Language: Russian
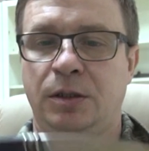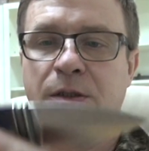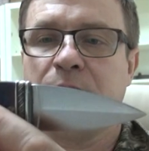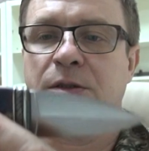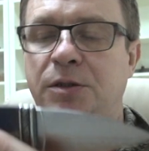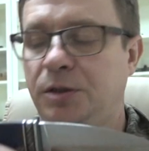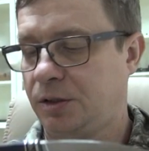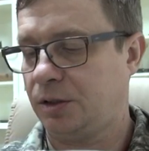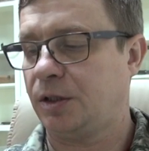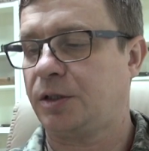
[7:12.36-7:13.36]
Это
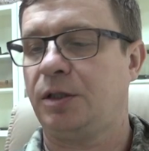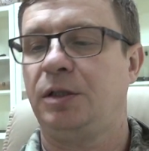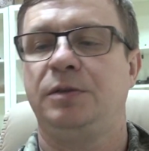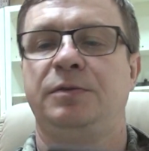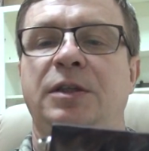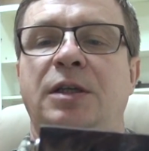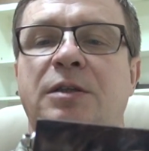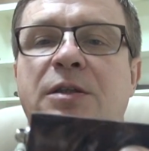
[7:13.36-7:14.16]
чисто ношенный вариант,